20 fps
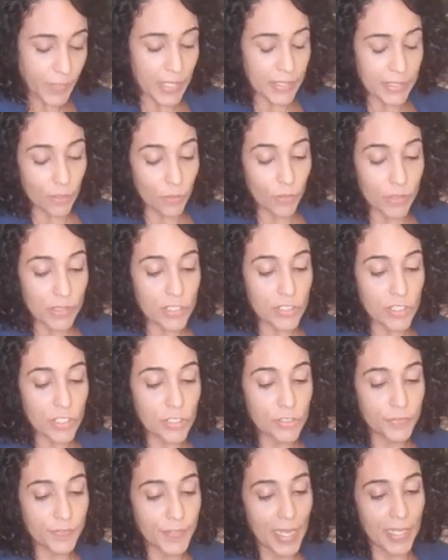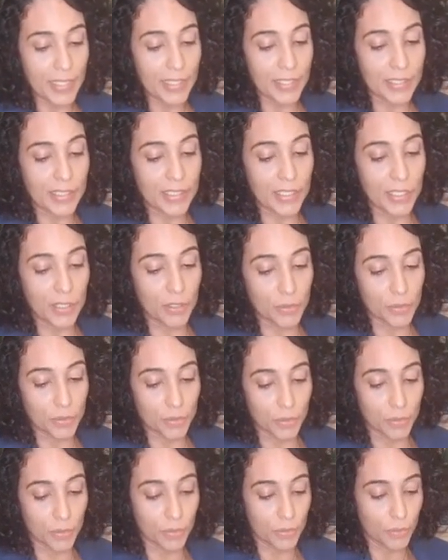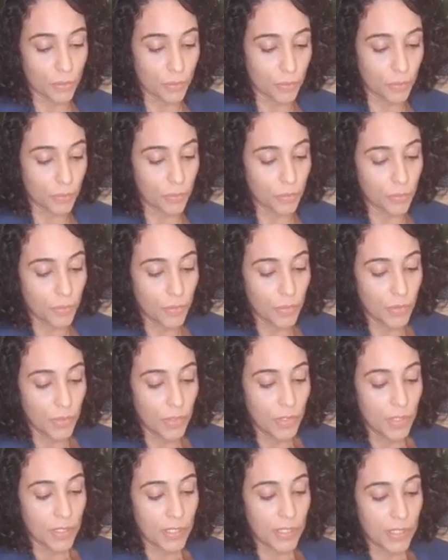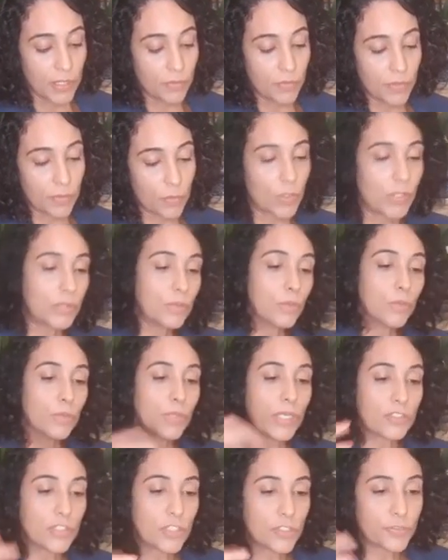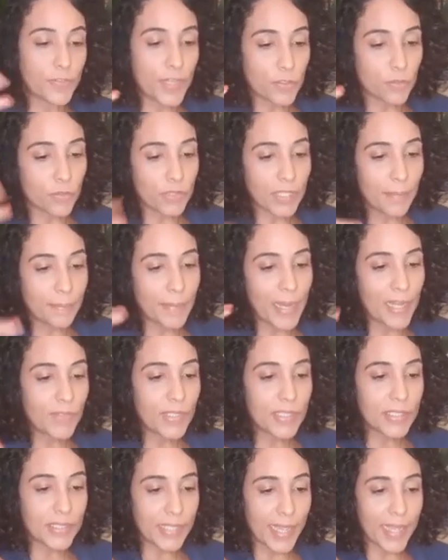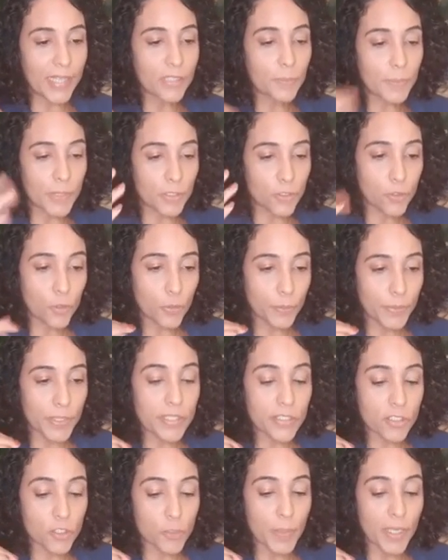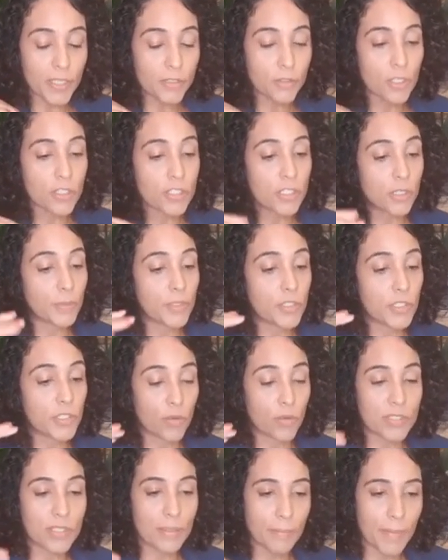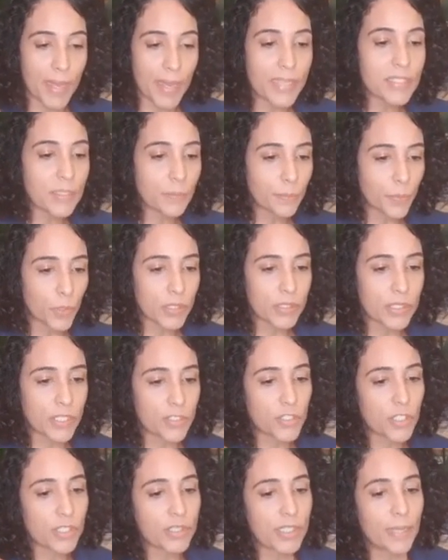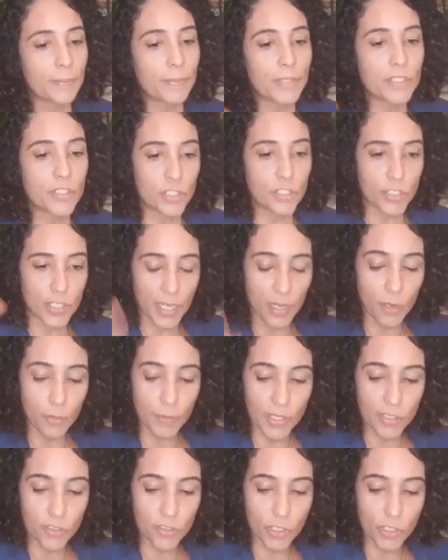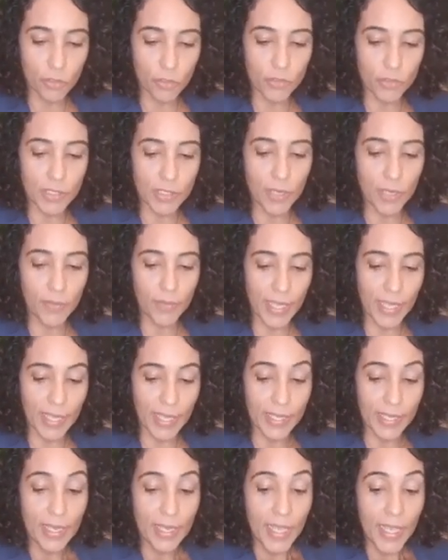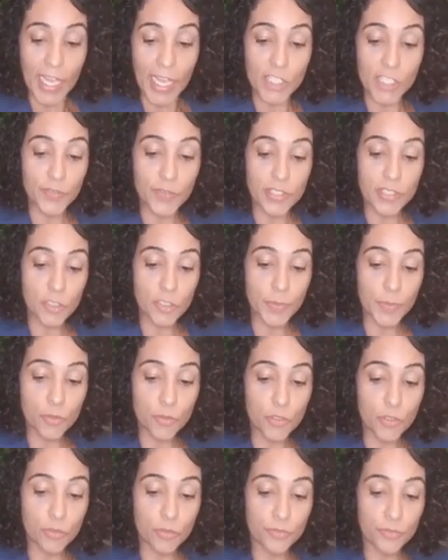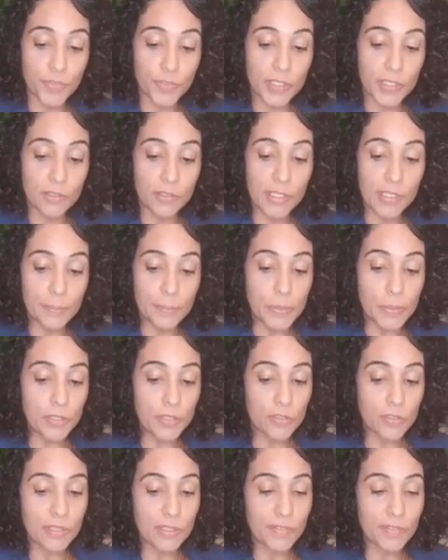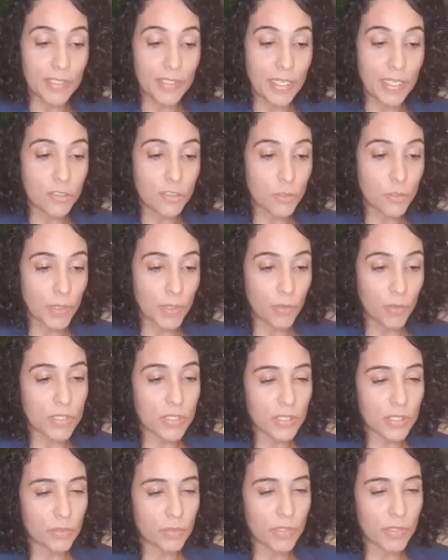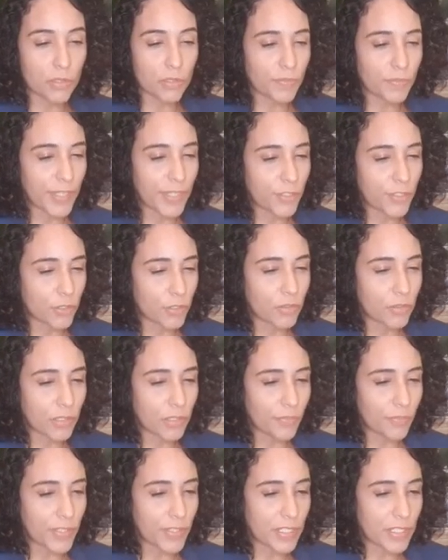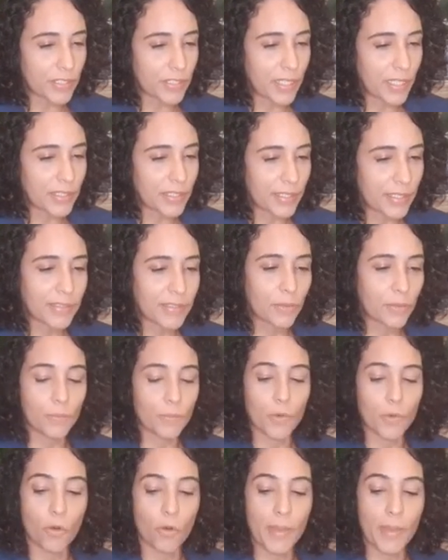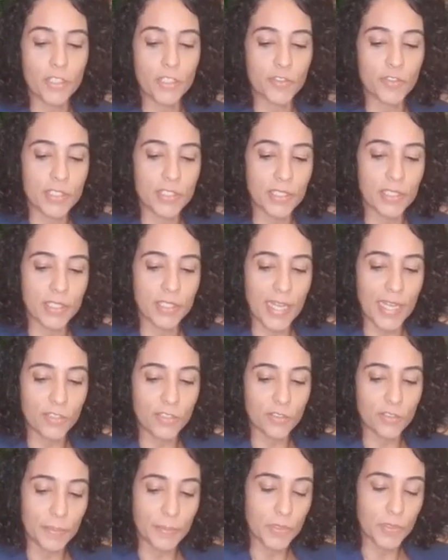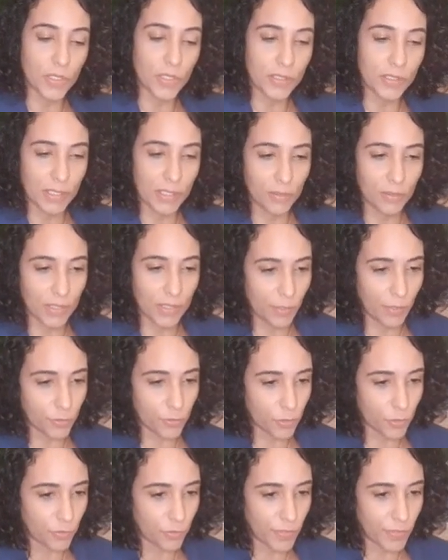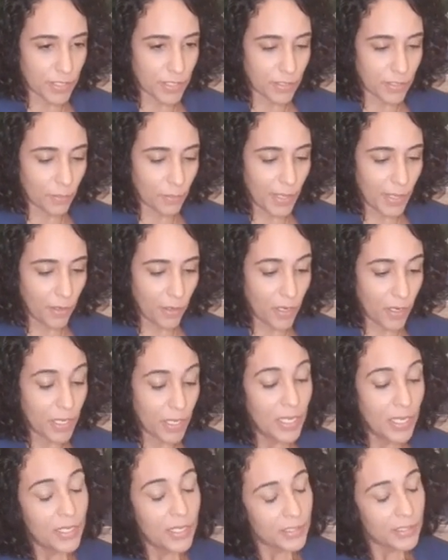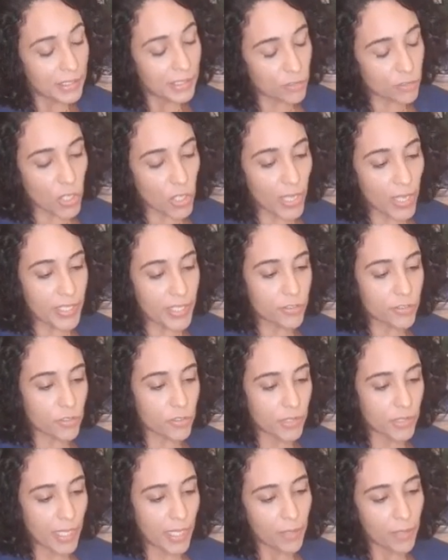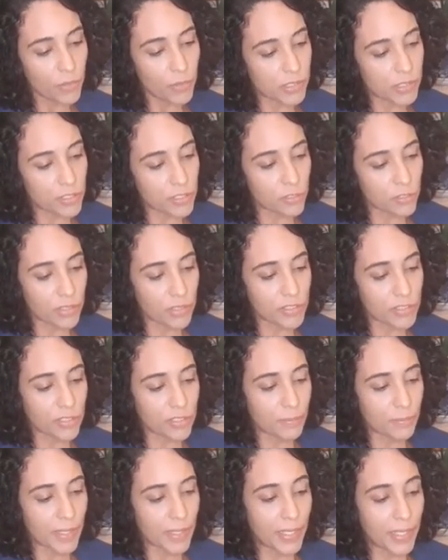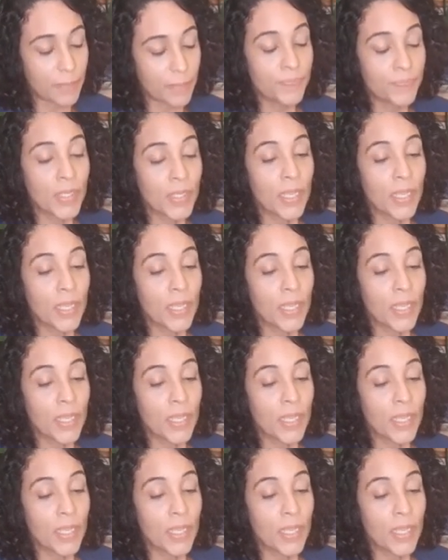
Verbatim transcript: Então, quando a gente fala que o, que quando a gente faz um trabalho interno para descobrir esses padrões, realmente é a coisa mais importante que tem para a gente realmente encontrar alguém, às vezes as pessoas duvidam, né? Porque isso, na verdade, é uma coisa que um introvertido talvez até entenda com um pouco mais facilidade. Quando a pessoa tem um grau de extroversão maior, não só isso, né? Outras coisas também.